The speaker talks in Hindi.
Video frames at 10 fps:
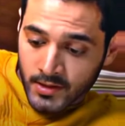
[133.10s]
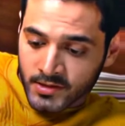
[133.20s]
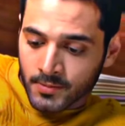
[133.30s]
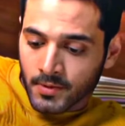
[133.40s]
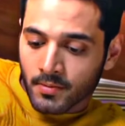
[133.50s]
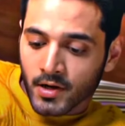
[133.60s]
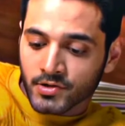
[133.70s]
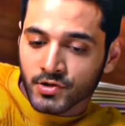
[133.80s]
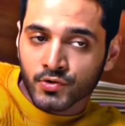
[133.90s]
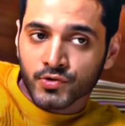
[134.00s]
मेरे नसीब की
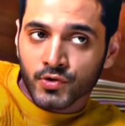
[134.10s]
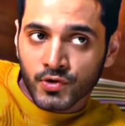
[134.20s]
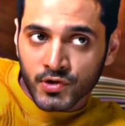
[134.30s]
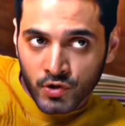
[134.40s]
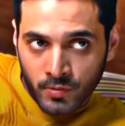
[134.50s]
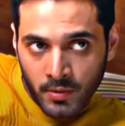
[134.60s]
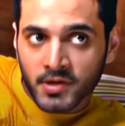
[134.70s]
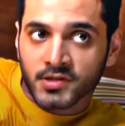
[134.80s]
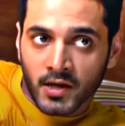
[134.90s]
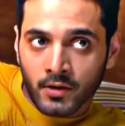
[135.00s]
बारिश दूसरों की छतों में